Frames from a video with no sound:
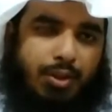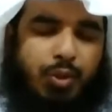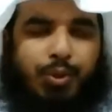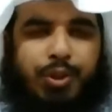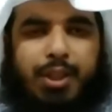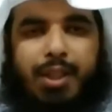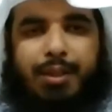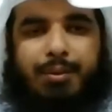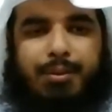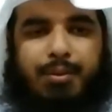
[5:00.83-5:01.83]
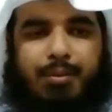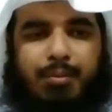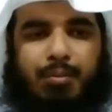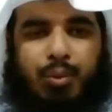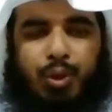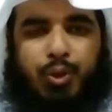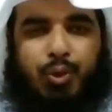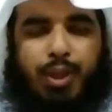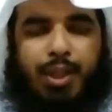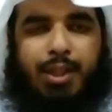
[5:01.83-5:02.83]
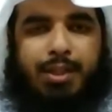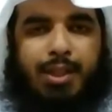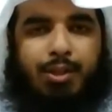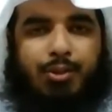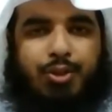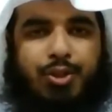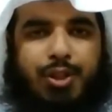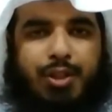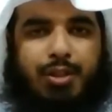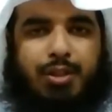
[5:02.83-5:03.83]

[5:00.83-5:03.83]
যেমন তারা বলতো আল্লাহ তালা হচ্ছেন